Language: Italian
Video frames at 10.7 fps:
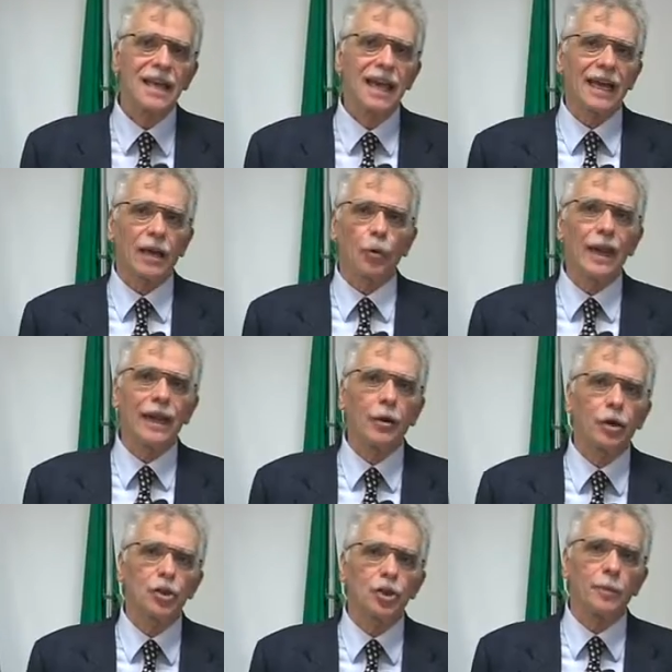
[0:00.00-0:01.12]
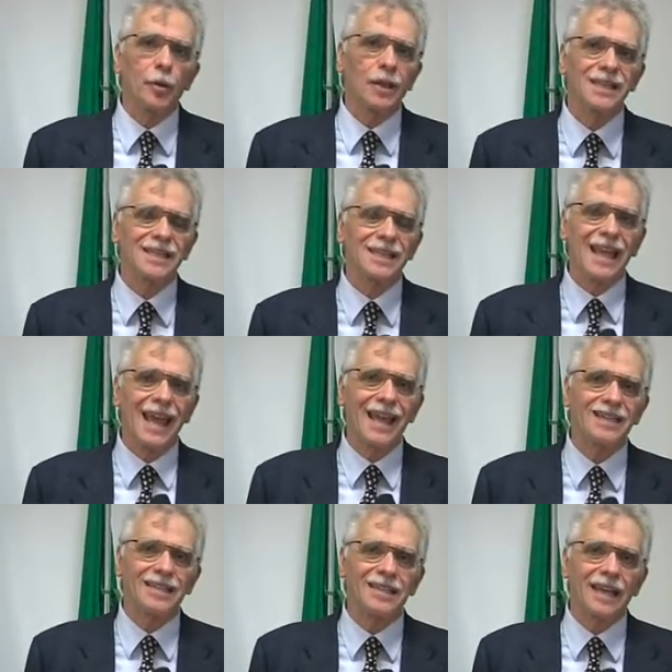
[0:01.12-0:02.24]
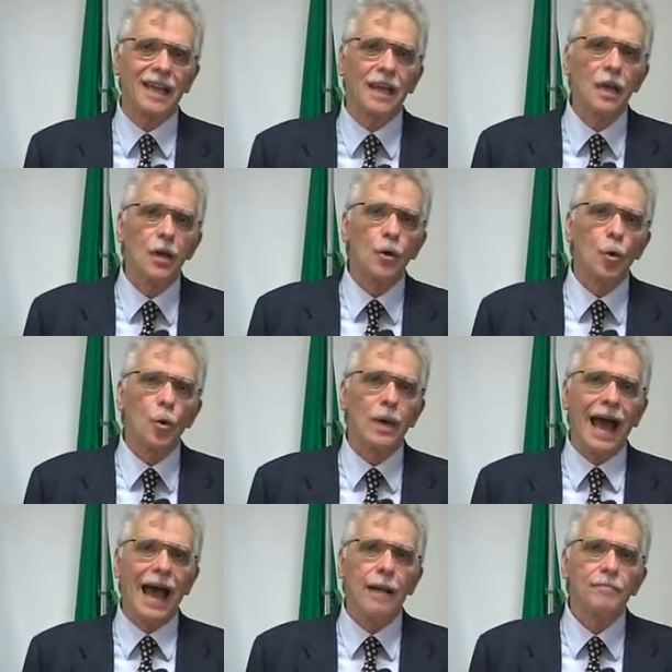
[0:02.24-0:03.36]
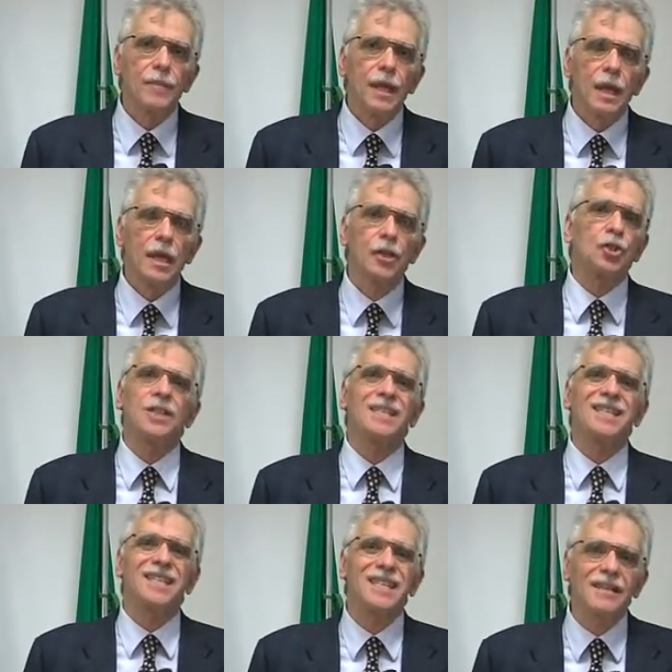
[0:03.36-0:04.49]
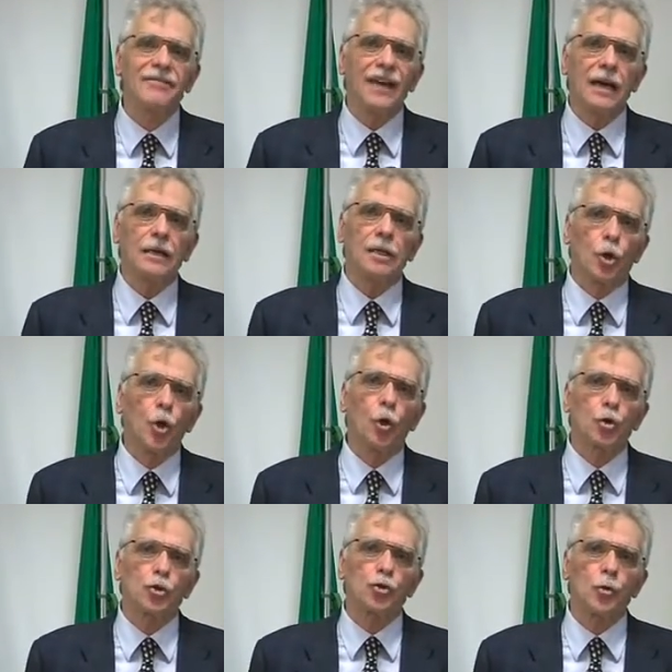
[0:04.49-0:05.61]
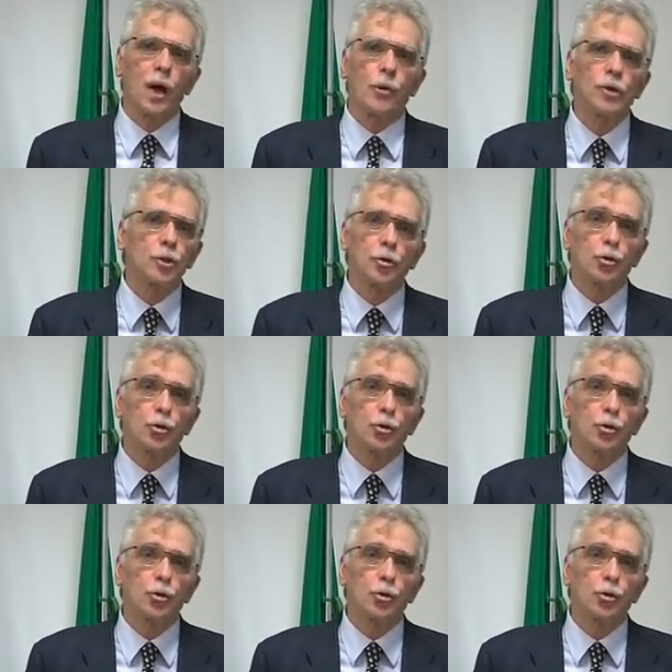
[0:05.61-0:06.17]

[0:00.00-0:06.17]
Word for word: era quello che ci potesse essere un eccessivo ricorso a questo